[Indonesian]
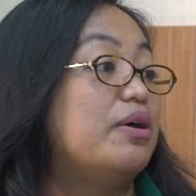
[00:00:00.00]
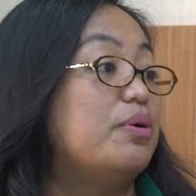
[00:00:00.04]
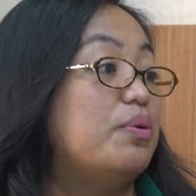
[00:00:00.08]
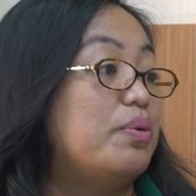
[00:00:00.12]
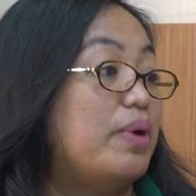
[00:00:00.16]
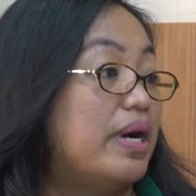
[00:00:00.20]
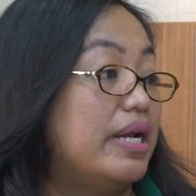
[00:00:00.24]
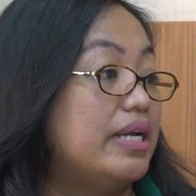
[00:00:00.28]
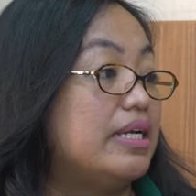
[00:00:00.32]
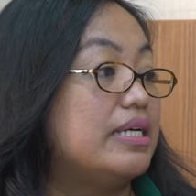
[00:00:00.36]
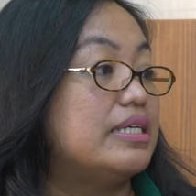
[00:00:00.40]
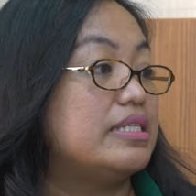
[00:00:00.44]

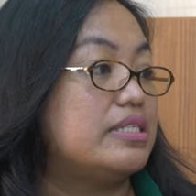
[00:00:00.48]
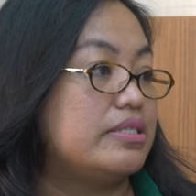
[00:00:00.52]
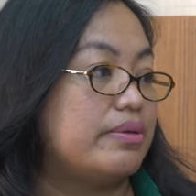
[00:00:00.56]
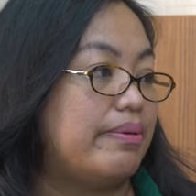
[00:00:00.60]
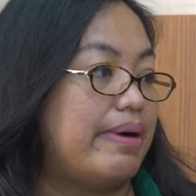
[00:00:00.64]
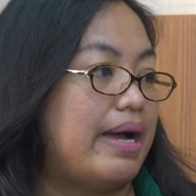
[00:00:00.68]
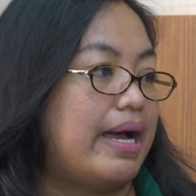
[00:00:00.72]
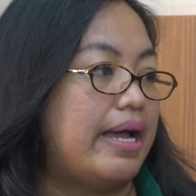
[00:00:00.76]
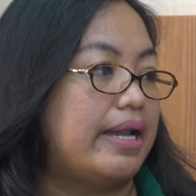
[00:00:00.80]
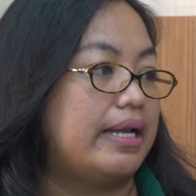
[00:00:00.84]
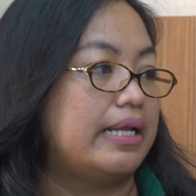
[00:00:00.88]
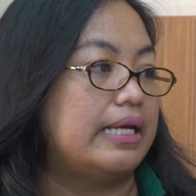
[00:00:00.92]
gangguan
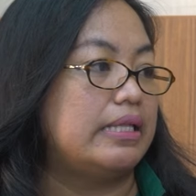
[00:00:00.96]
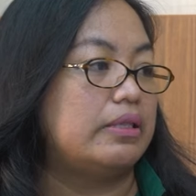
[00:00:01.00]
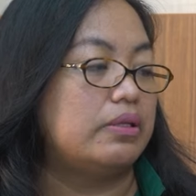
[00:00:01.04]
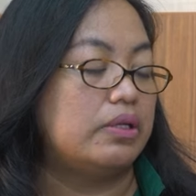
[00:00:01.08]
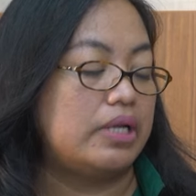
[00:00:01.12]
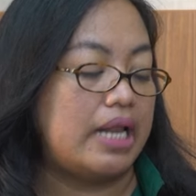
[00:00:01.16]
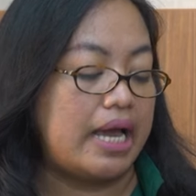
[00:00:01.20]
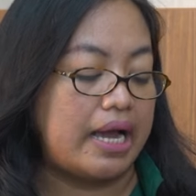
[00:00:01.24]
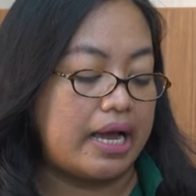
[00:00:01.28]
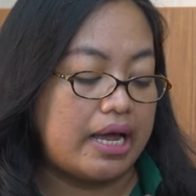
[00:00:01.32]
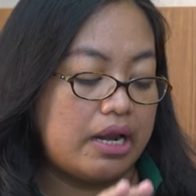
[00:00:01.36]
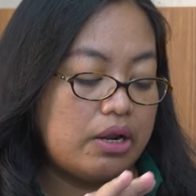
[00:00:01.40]
kejiwaan gitu.
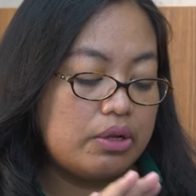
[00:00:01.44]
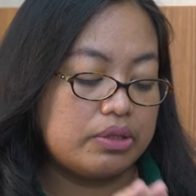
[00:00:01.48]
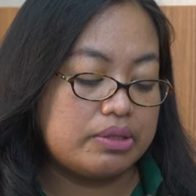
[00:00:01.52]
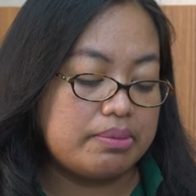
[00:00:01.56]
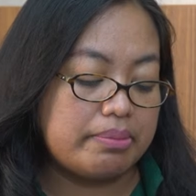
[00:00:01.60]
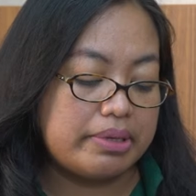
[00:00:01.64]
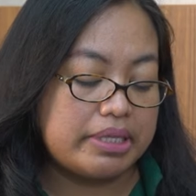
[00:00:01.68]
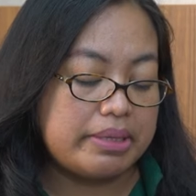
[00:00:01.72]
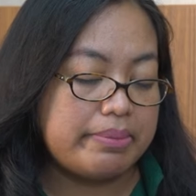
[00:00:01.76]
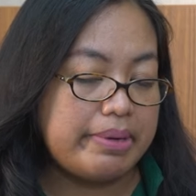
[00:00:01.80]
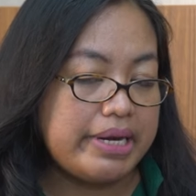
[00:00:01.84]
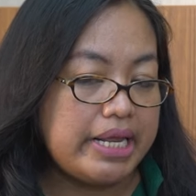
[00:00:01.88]
Nah, kalau
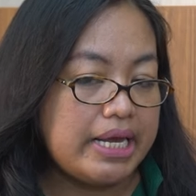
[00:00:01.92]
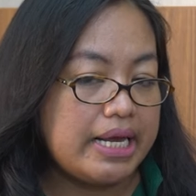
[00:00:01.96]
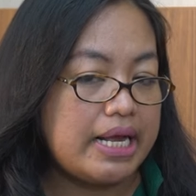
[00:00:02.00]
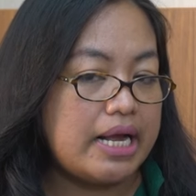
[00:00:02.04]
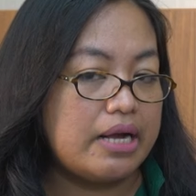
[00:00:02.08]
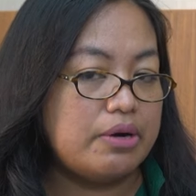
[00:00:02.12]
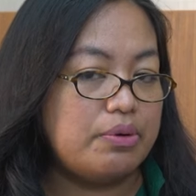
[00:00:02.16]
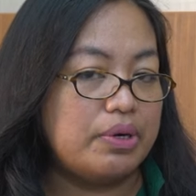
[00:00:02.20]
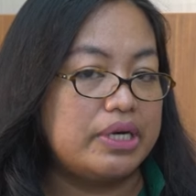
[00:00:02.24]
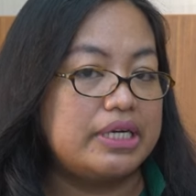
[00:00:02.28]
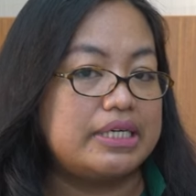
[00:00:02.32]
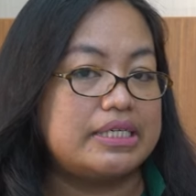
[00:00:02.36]
teman-teman yang
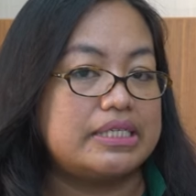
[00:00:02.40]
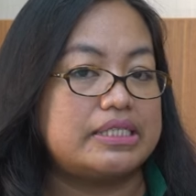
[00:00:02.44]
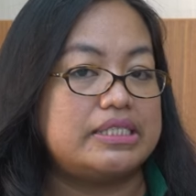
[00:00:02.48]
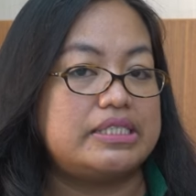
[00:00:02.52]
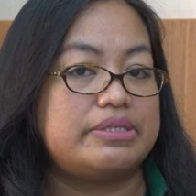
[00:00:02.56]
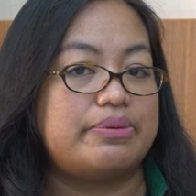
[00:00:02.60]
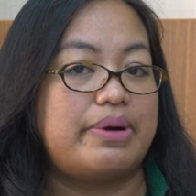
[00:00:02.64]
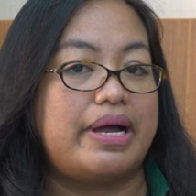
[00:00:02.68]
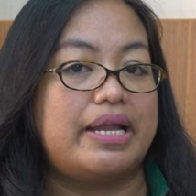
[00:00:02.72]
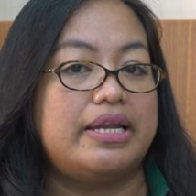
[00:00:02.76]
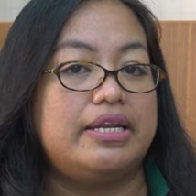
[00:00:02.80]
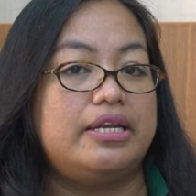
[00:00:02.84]
gangguan
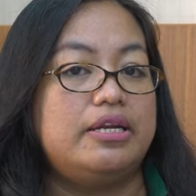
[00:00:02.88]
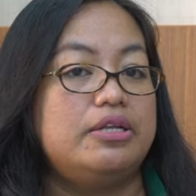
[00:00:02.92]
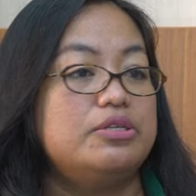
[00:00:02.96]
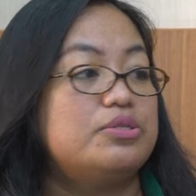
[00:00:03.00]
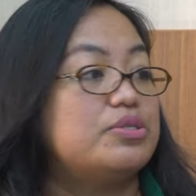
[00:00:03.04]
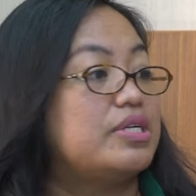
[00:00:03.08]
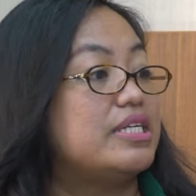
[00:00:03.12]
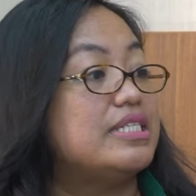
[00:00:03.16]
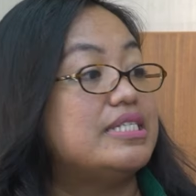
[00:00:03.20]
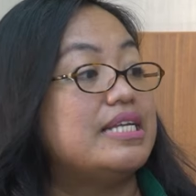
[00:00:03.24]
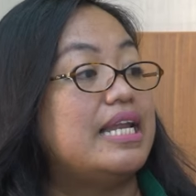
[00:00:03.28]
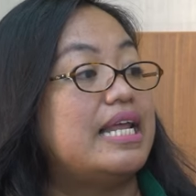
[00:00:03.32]
kejiwaan ini
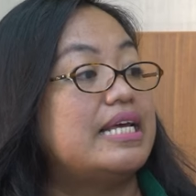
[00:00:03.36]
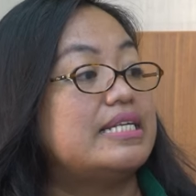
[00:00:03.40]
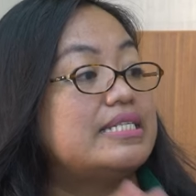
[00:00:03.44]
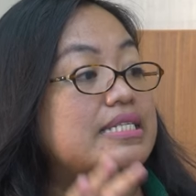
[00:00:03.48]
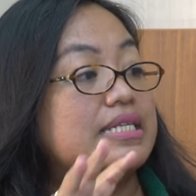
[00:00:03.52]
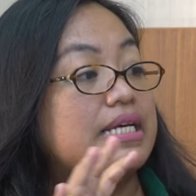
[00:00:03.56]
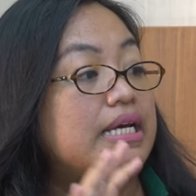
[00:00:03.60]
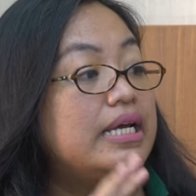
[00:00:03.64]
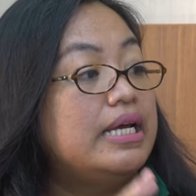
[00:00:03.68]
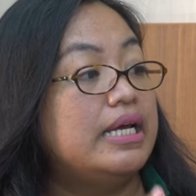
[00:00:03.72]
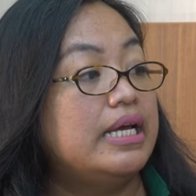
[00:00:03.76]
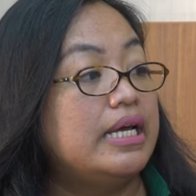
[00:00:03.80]
sudah
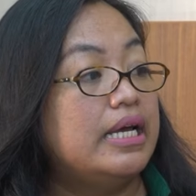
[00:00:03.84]
jelas